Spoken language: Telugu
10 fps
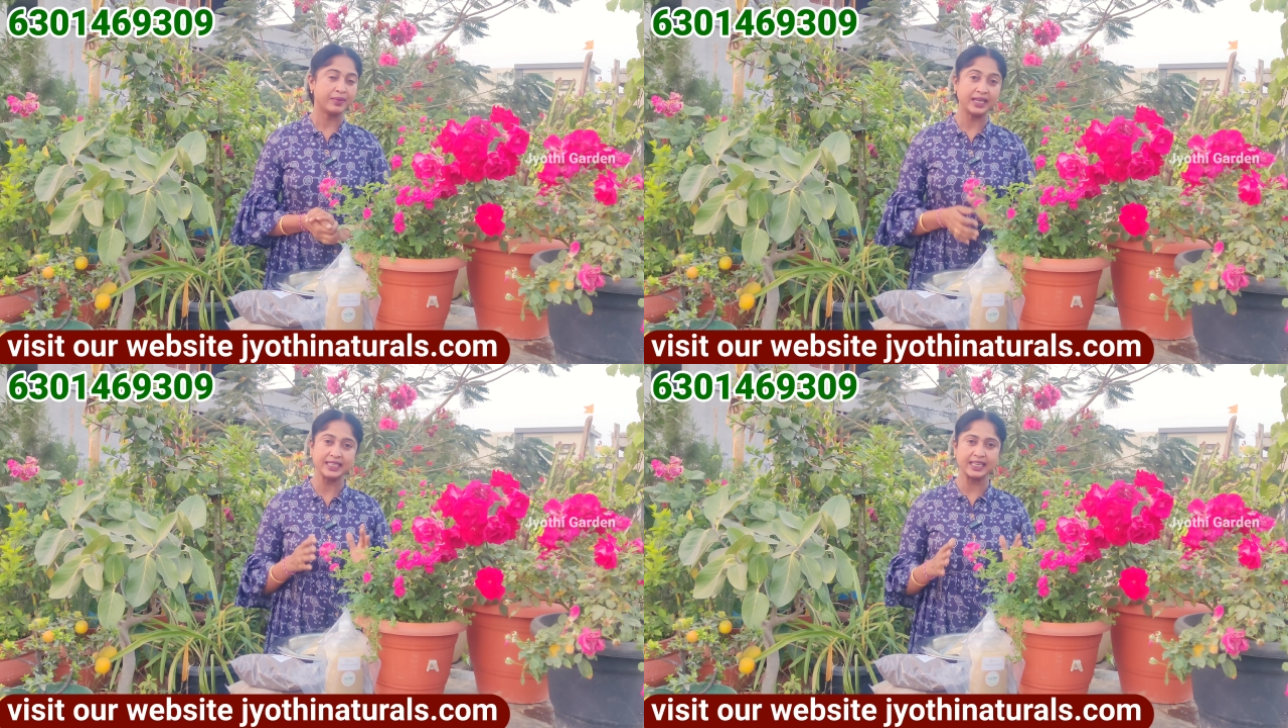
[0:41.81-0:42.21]

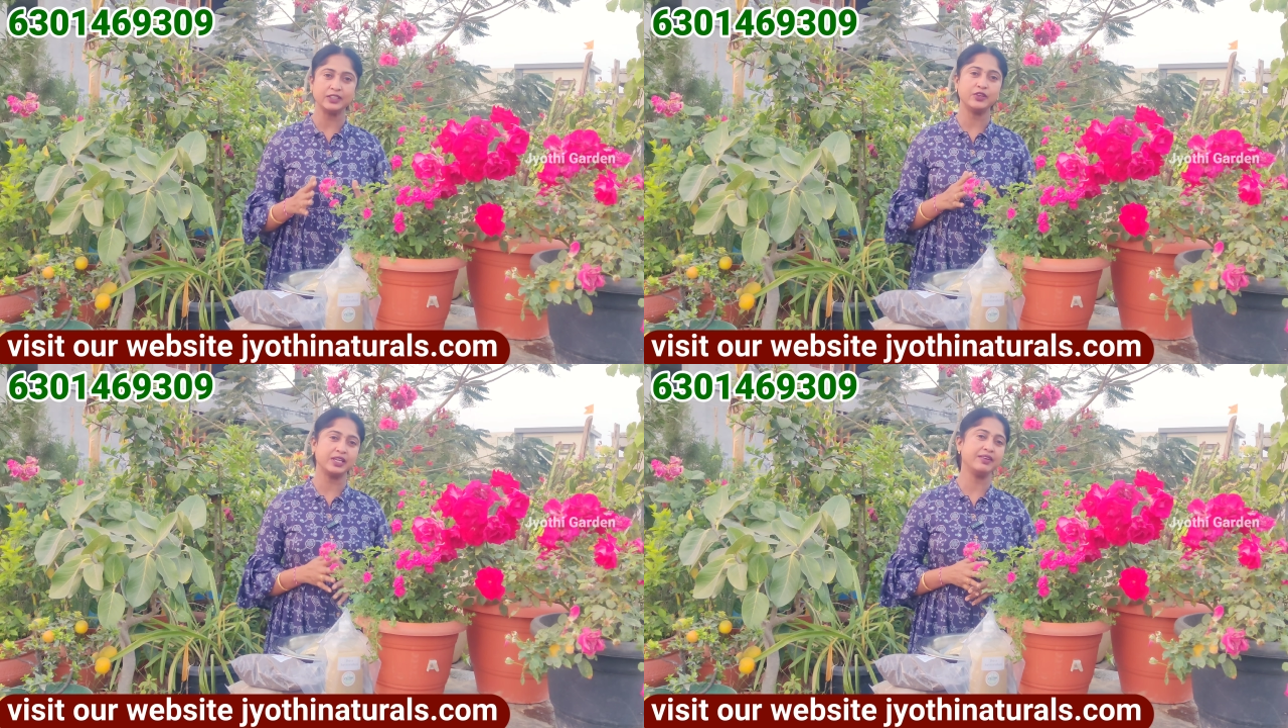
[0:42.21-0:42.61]
మన దగ్గర
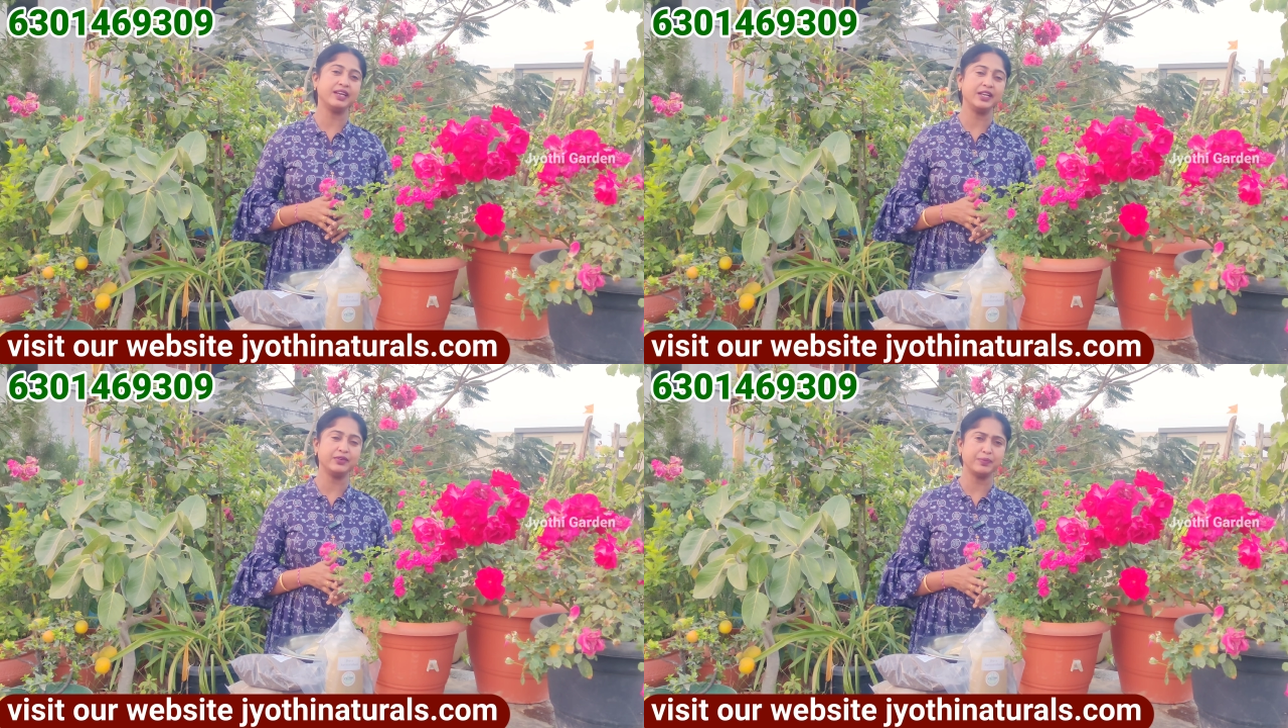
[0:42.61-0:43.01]

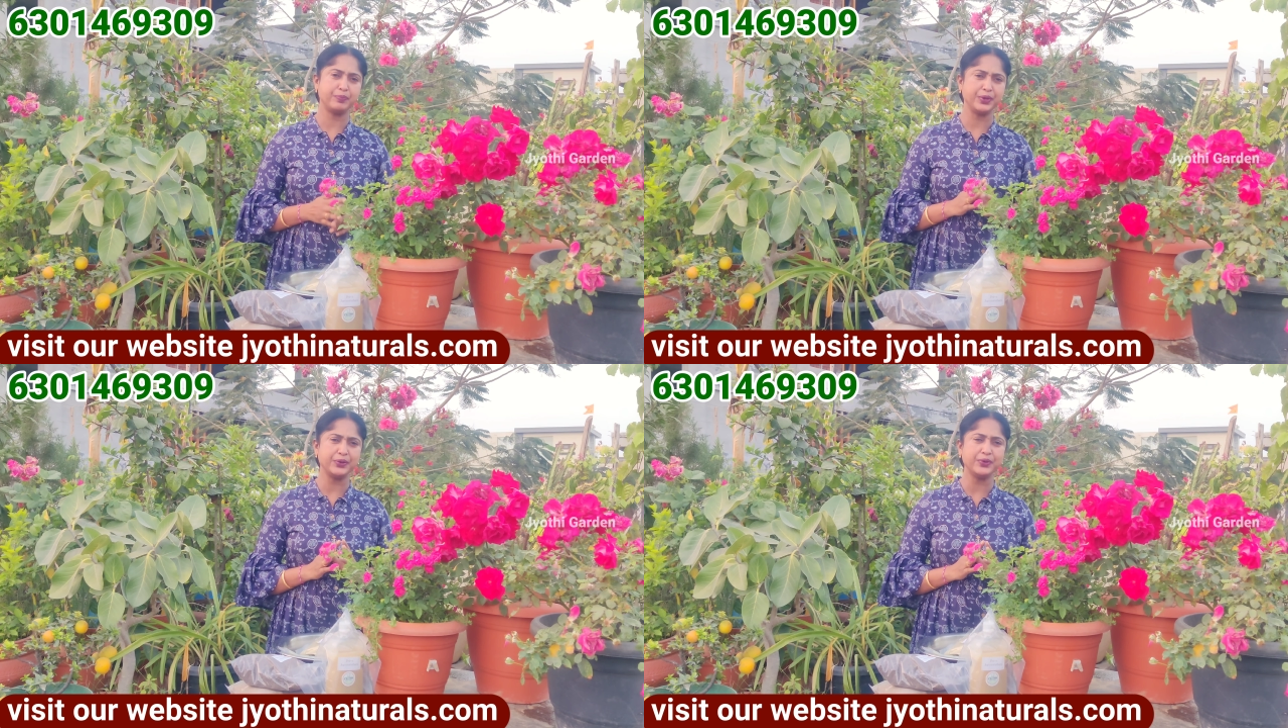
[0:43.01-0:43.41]
దొరికేవన్నీ కూడా
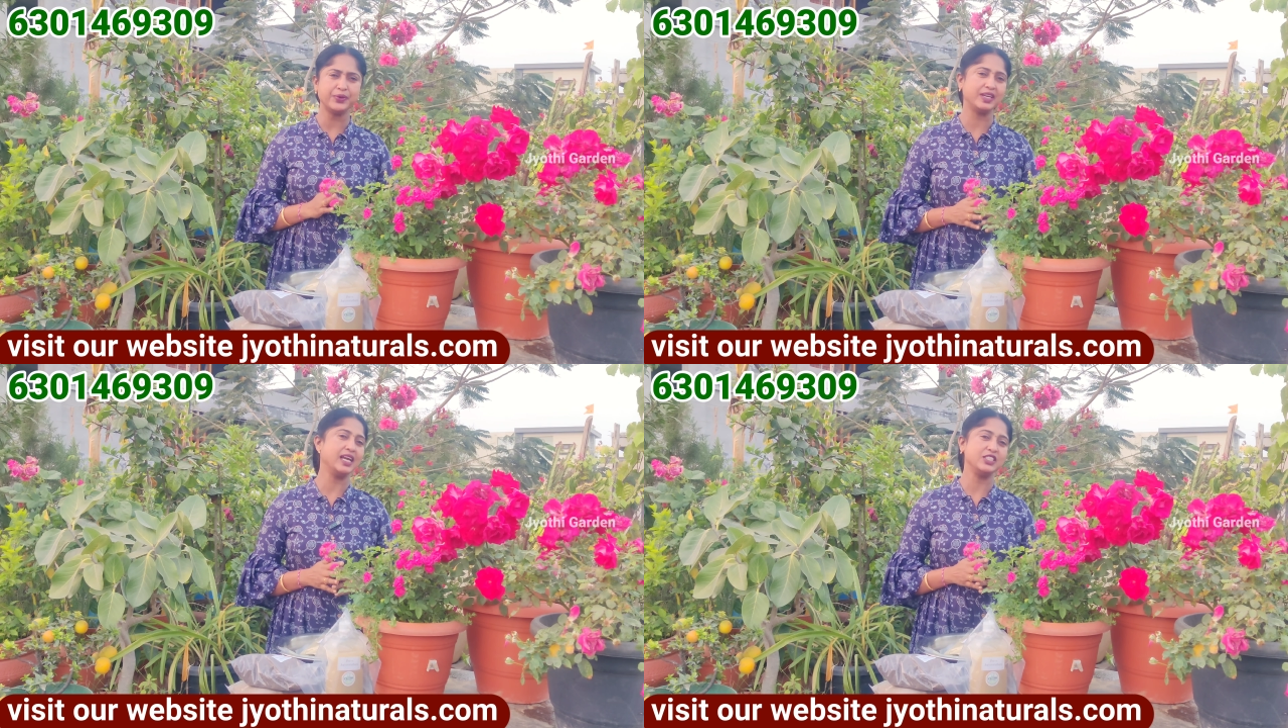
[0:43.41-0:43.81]

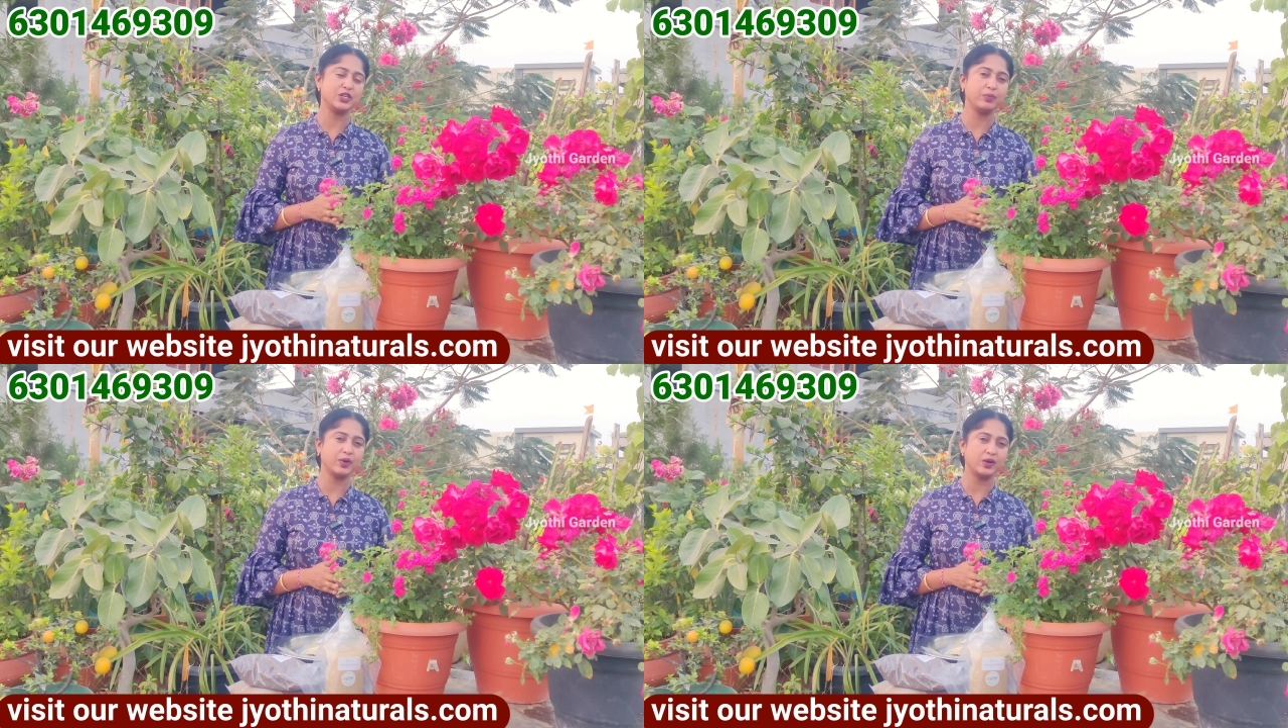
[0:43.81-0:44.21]
ప్యూర్
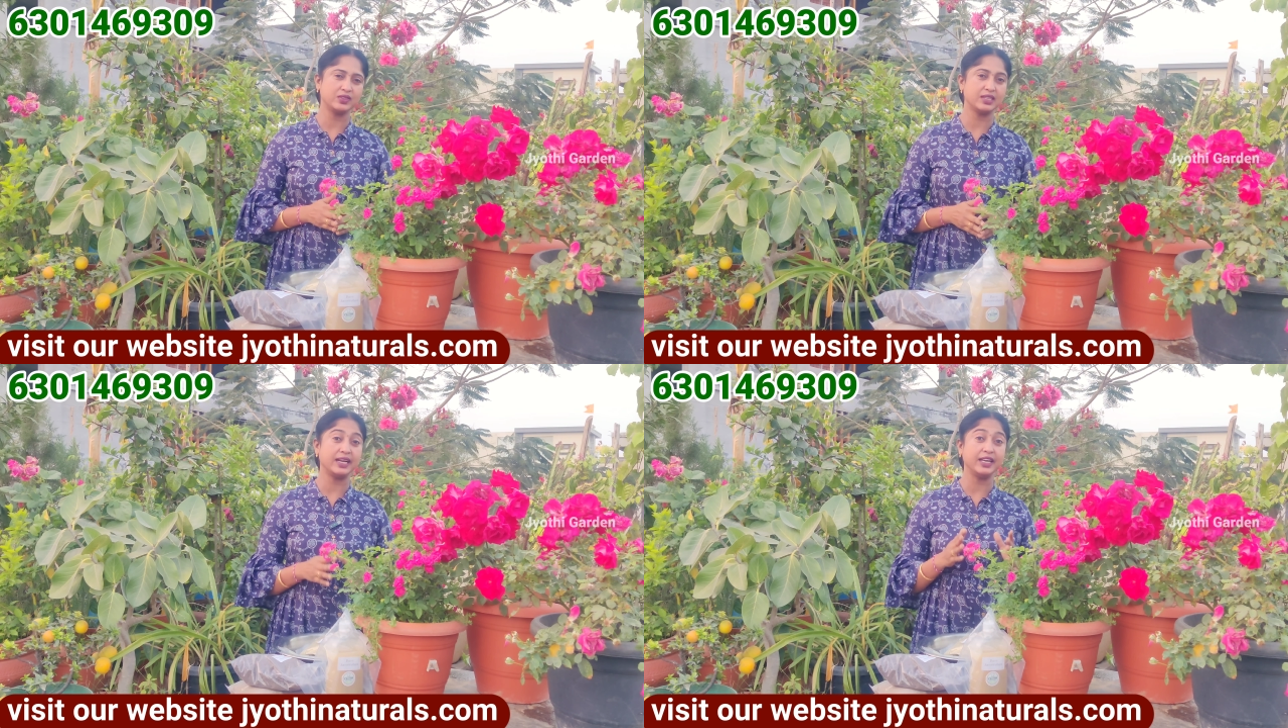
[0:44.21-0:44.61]
న్యాచురల్
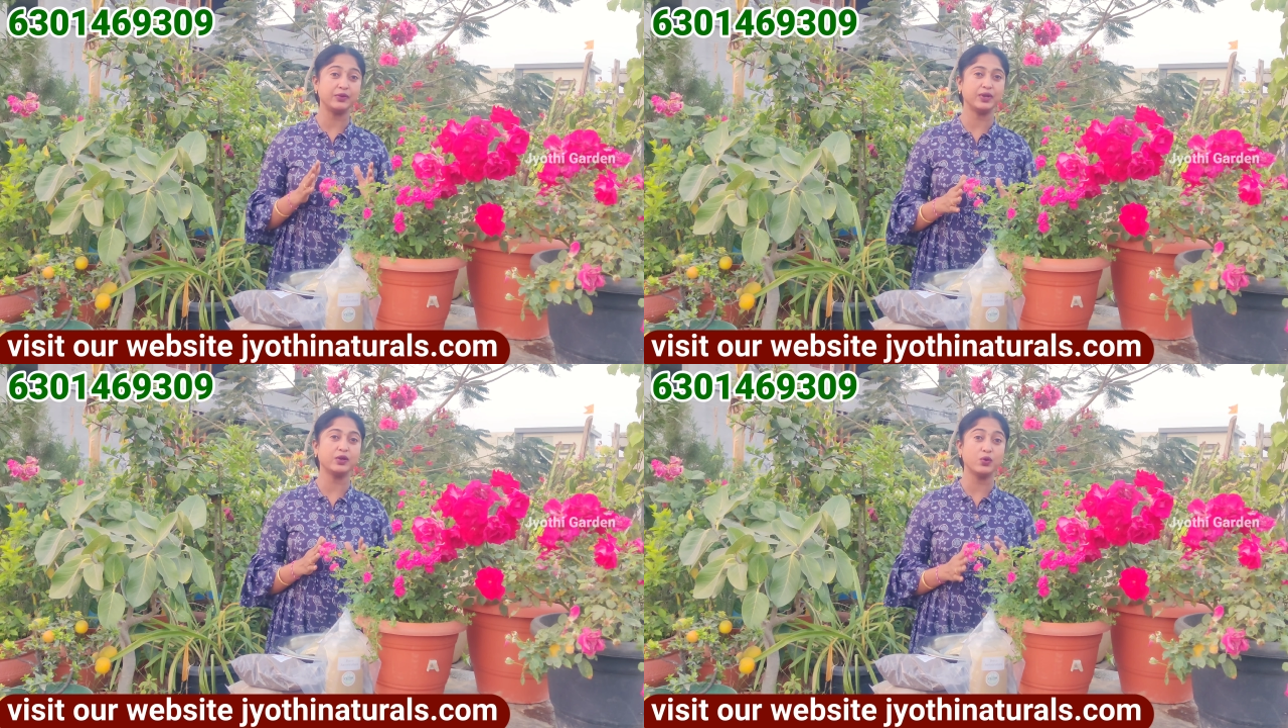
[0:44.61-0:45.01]
ప్రోడక్ట్స్ అన్నీ
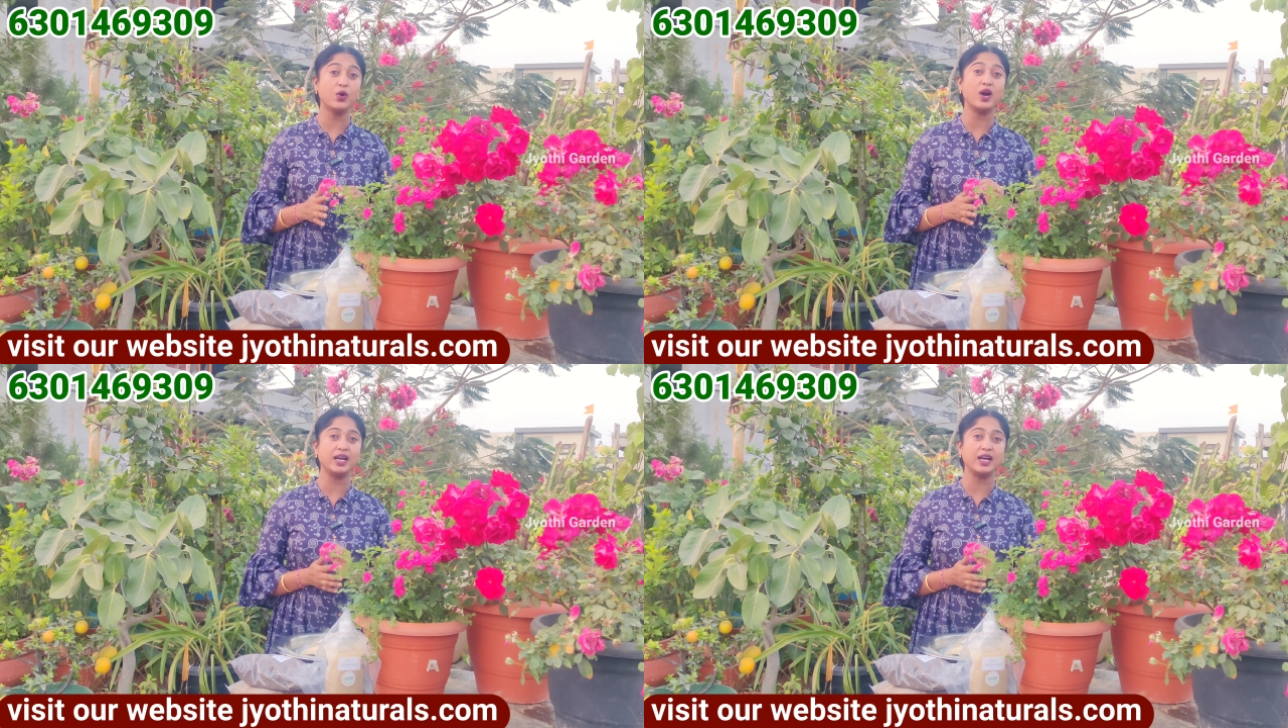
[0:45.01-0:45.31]
కూడా గో